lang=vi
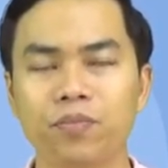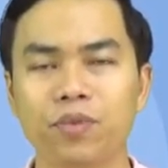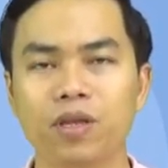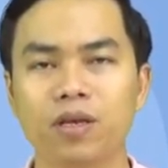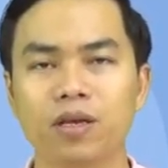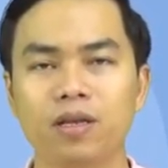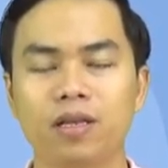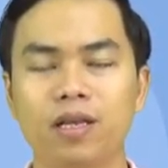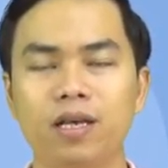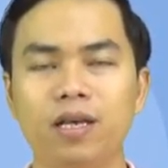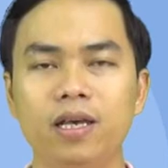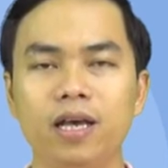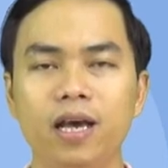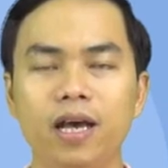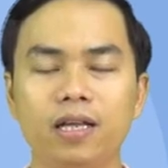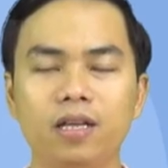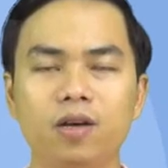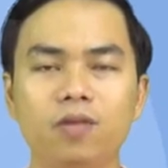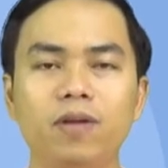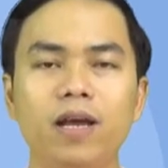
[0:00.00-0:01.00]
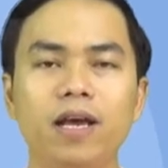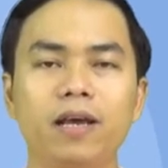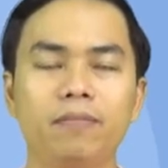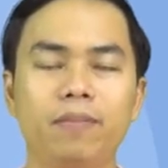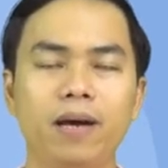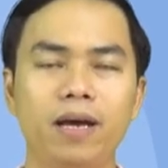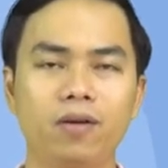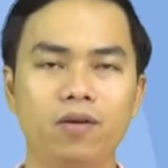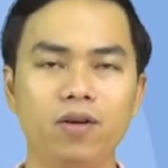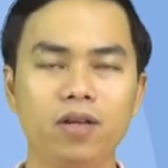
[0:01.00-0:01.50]
thì hệ thống này
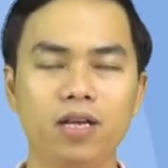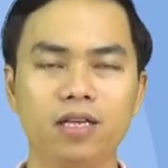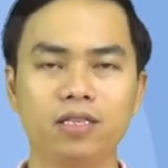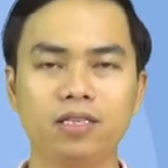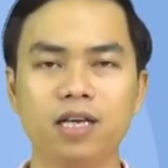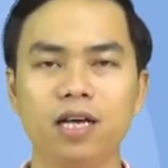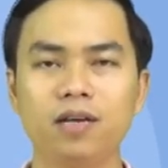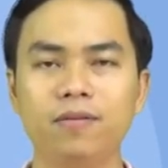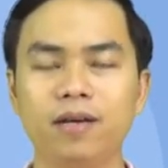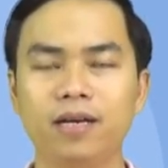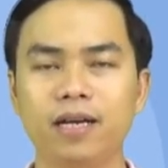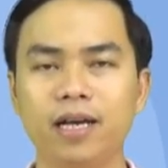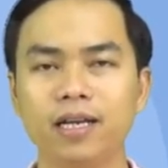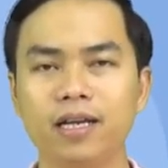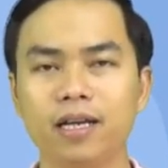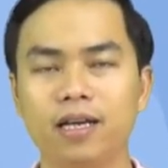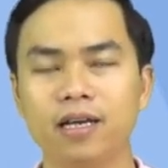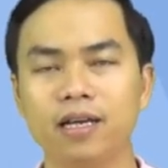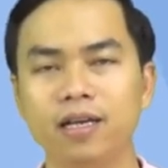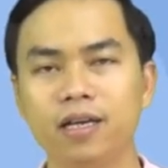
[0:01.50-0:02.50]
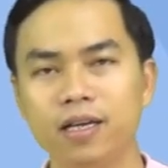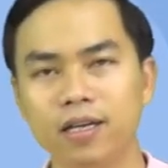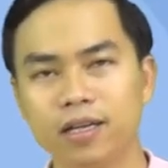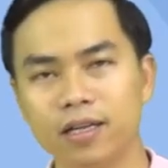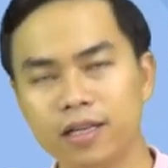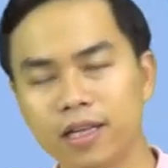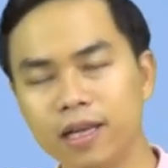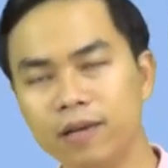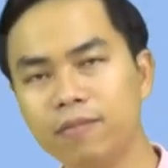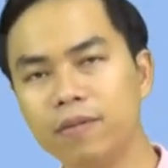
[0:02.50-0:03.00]
bạn có thể xây bằng cách là
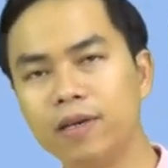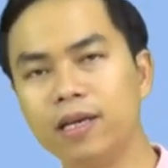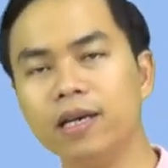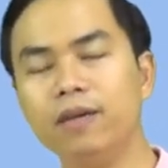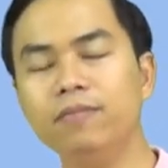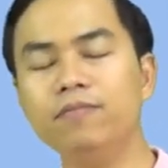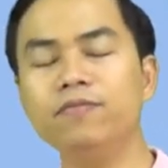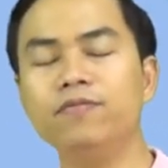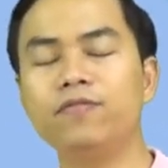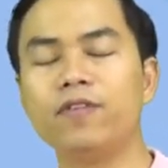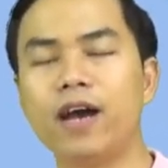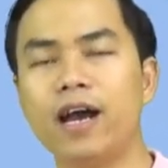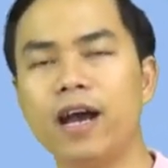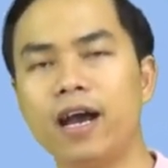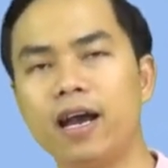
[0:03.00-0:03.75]
tìm kiếm và